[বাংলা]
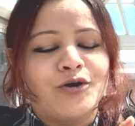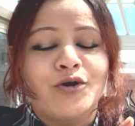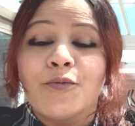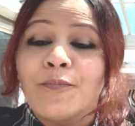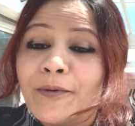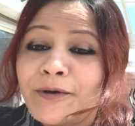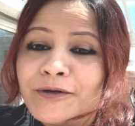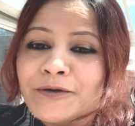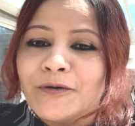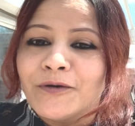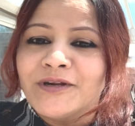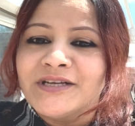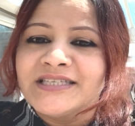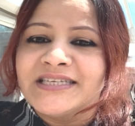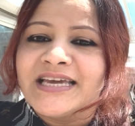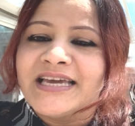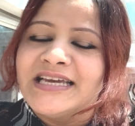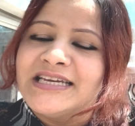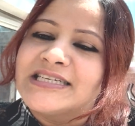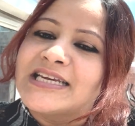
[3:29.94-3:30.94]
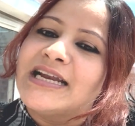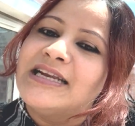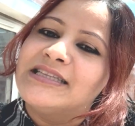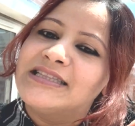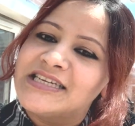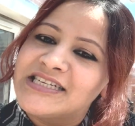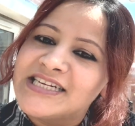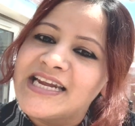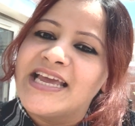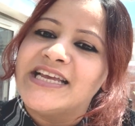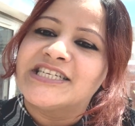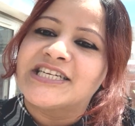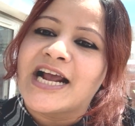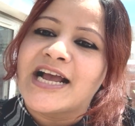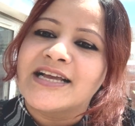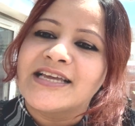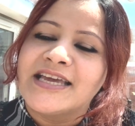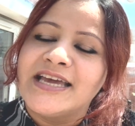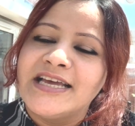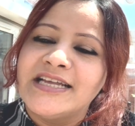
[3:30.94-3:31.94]
রোপণ করেছে ইটালিতে সে এই
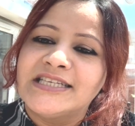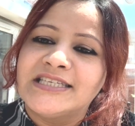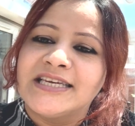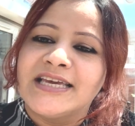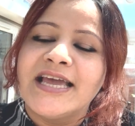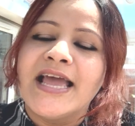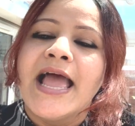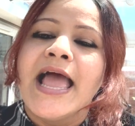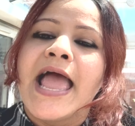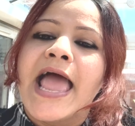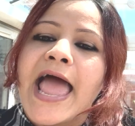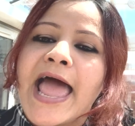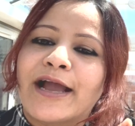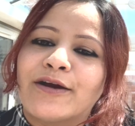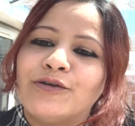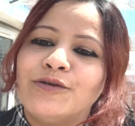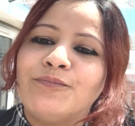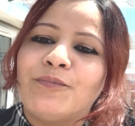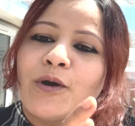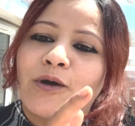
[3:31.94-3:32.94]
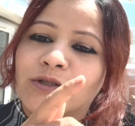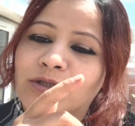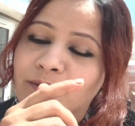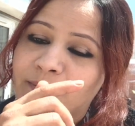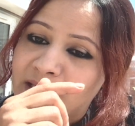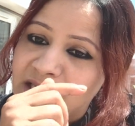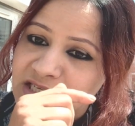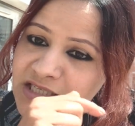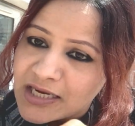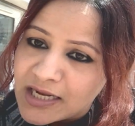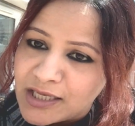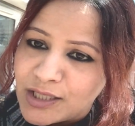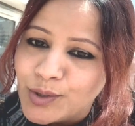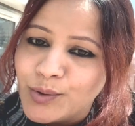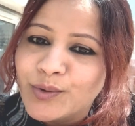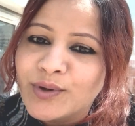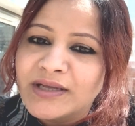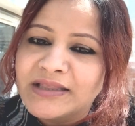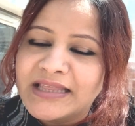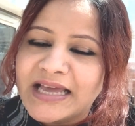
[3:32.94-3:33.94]
শাক খেয়েছে এখন বর্তমানে সে
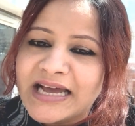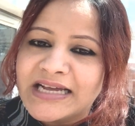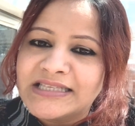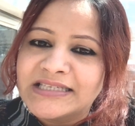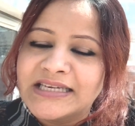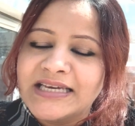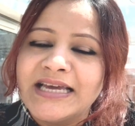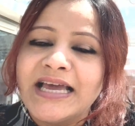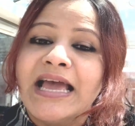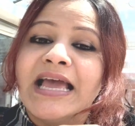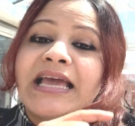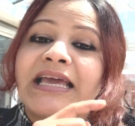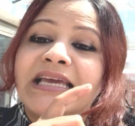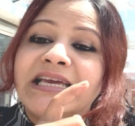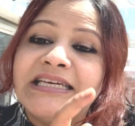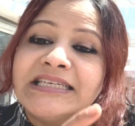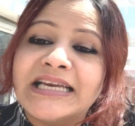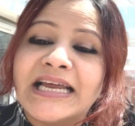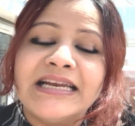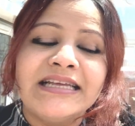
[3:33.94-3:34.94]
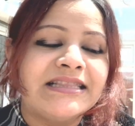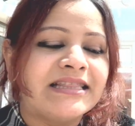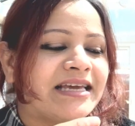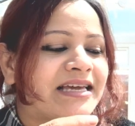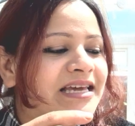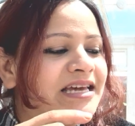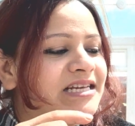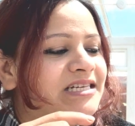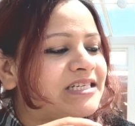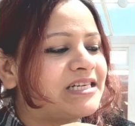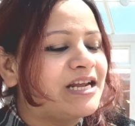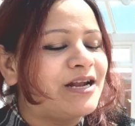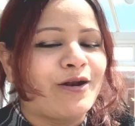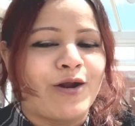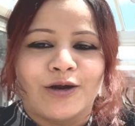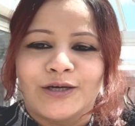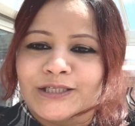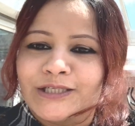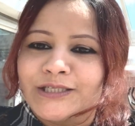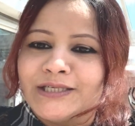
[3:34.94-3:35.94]
ইউকেতে আছে ইটালি থেকে সে
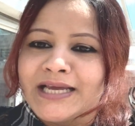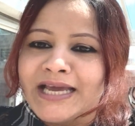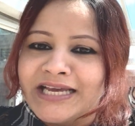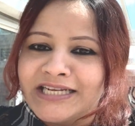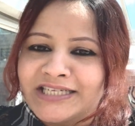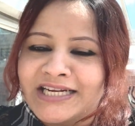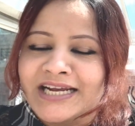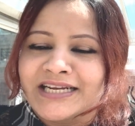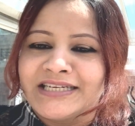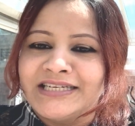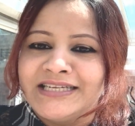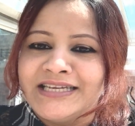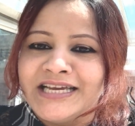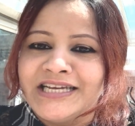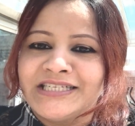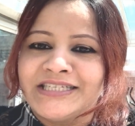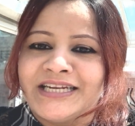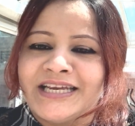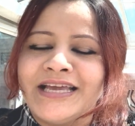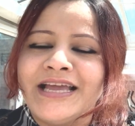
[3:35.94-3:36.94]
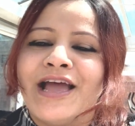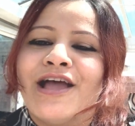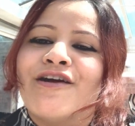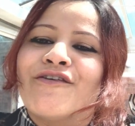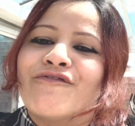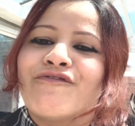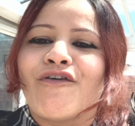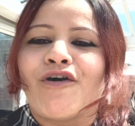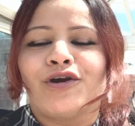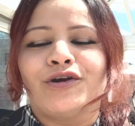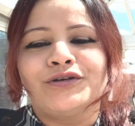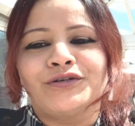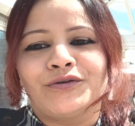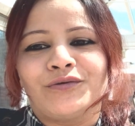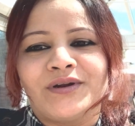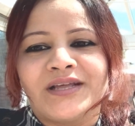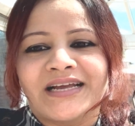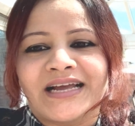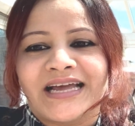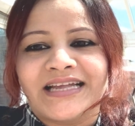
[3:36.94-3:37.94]
লন্ডনে এ শাক নিয়ে এসে ফলন
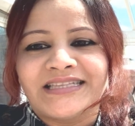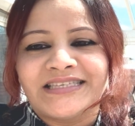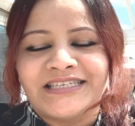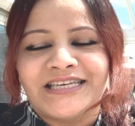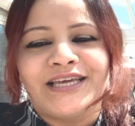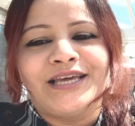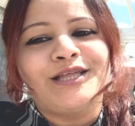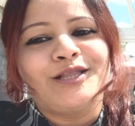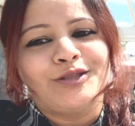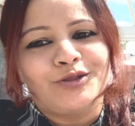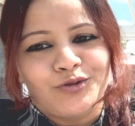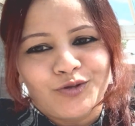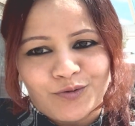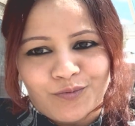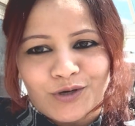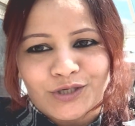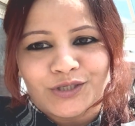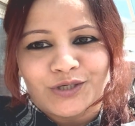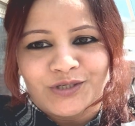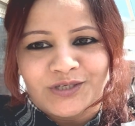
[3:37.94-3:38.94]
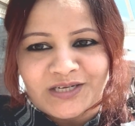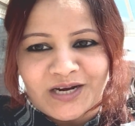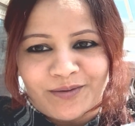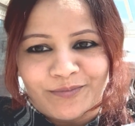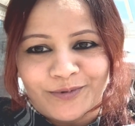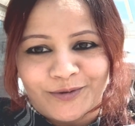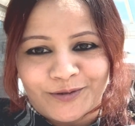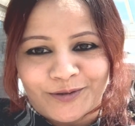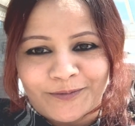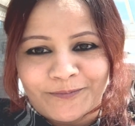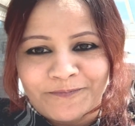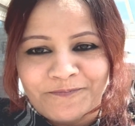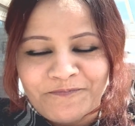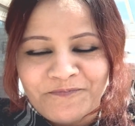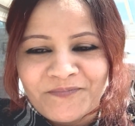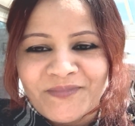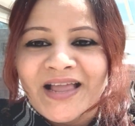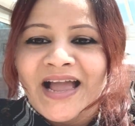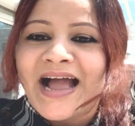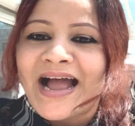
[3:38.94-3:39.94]
করে খাচ্ছে দু বছর যাবৎ
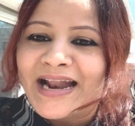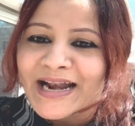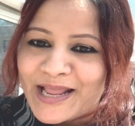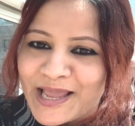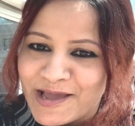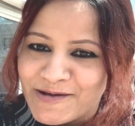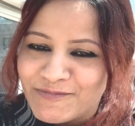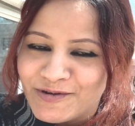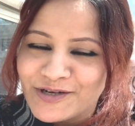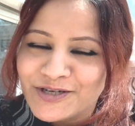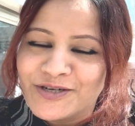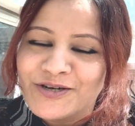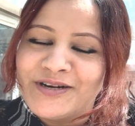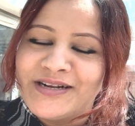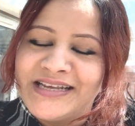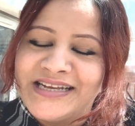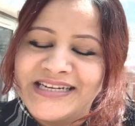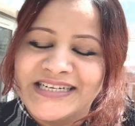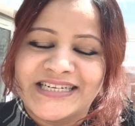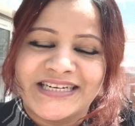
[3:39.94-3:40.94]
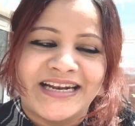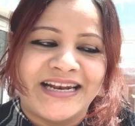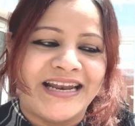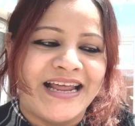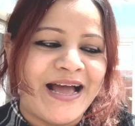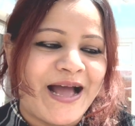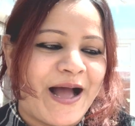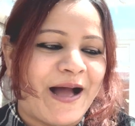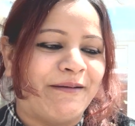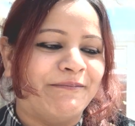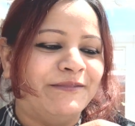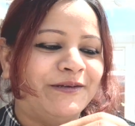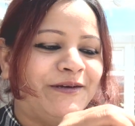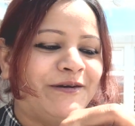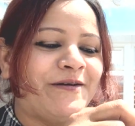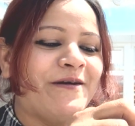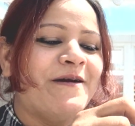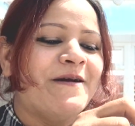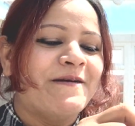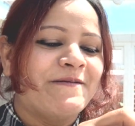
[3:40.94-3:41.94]
আর এবছর ইনশাল্লাহ
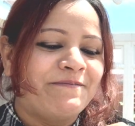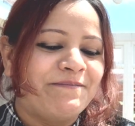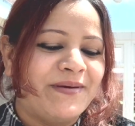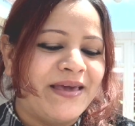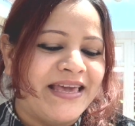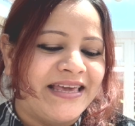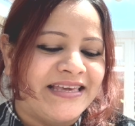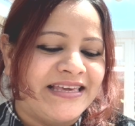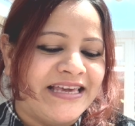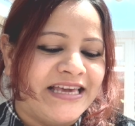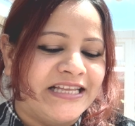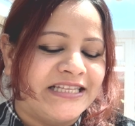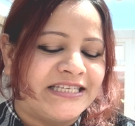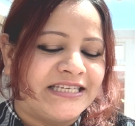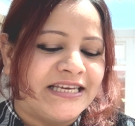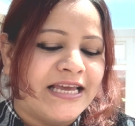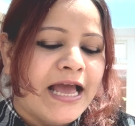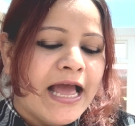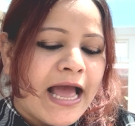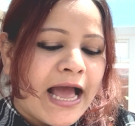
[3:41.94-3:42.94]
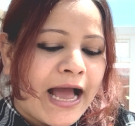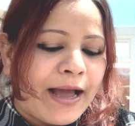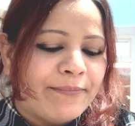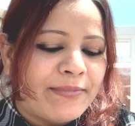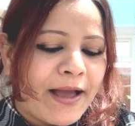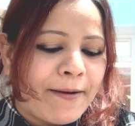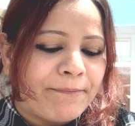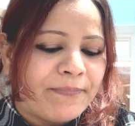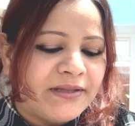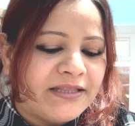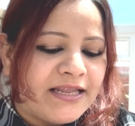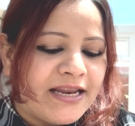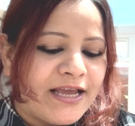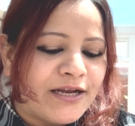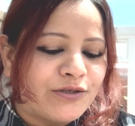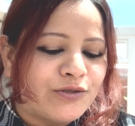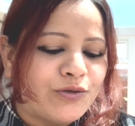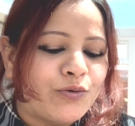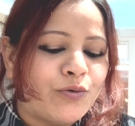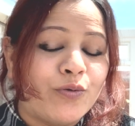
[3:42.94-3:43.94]
আমিও পেয়ে গিয়েছি আমি আপনাদের
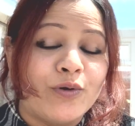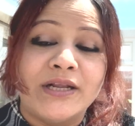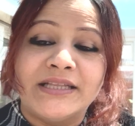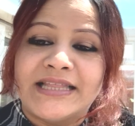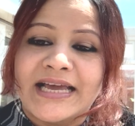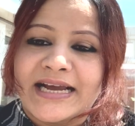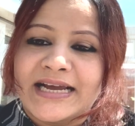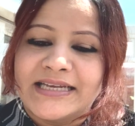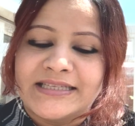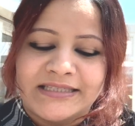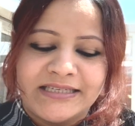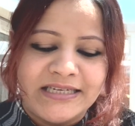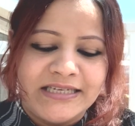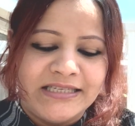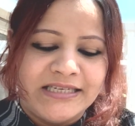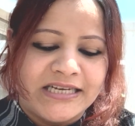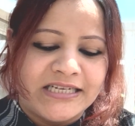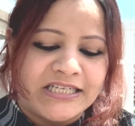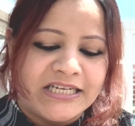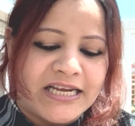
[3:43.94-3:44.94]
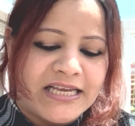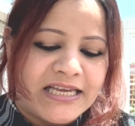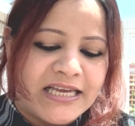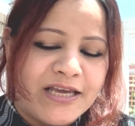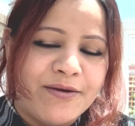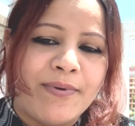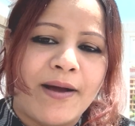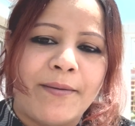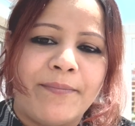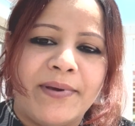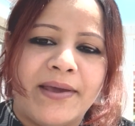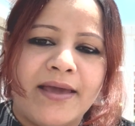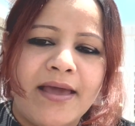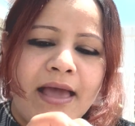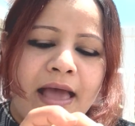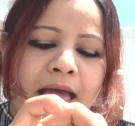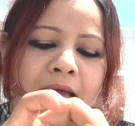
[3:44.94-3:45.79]
একটু খুলে দেখাচ্ছি যে সে কিভাবে